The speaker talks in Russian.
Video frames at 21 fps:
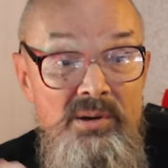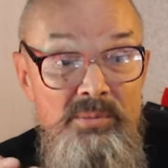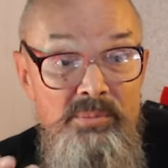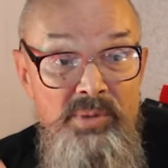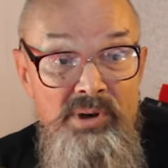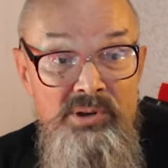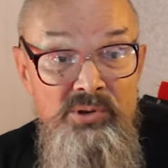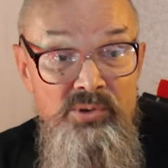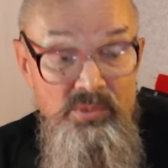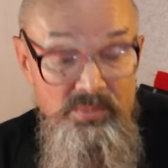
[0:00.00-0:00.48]

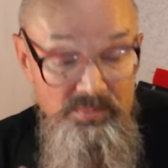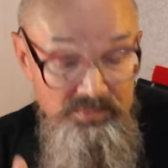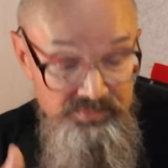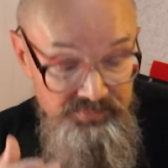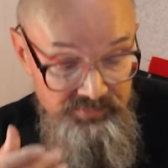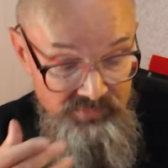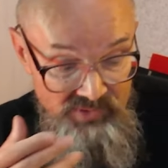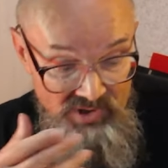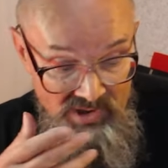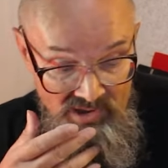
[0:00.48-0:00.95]
Потом
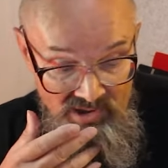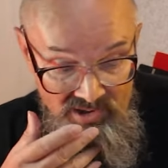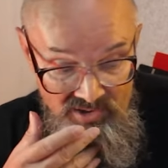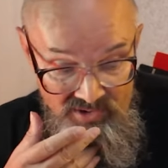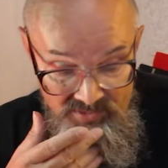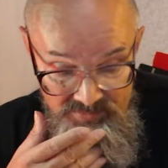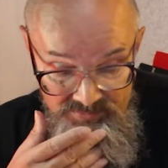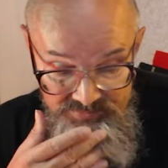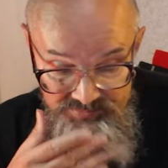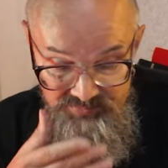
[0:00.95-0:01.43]

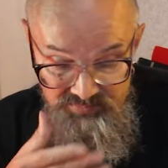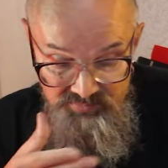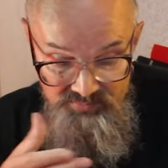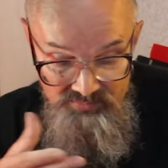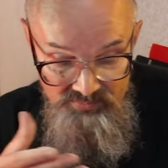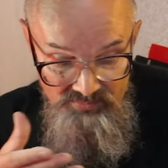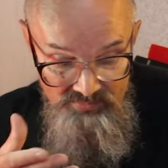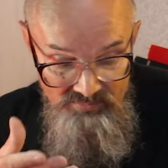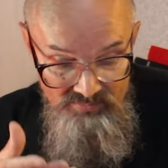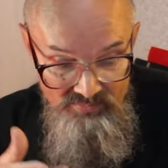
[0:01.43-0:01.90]
Эйлер
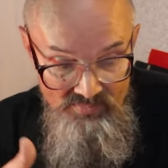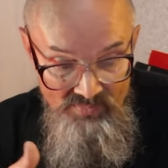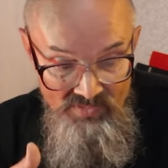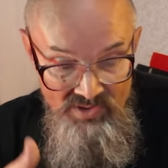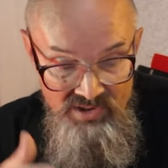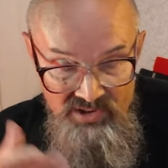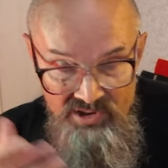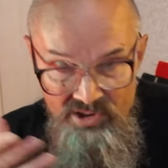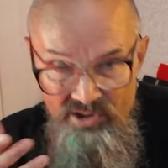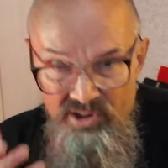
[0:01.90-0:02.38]

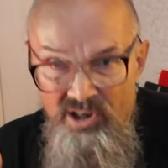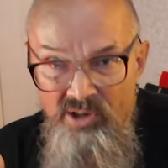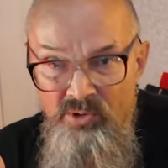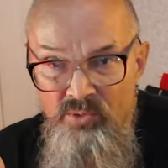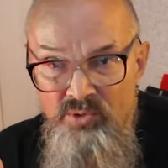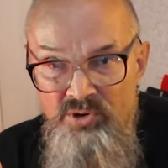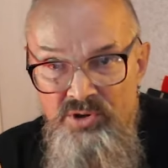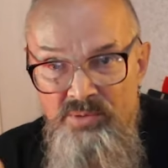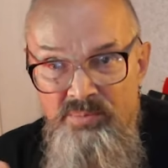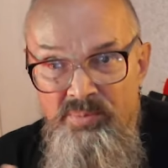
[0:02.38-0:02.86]

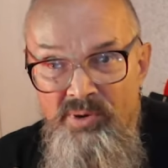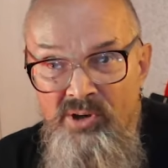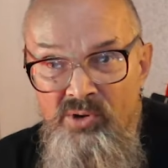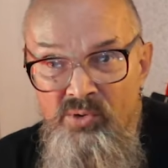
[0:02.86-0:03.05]
играл уже по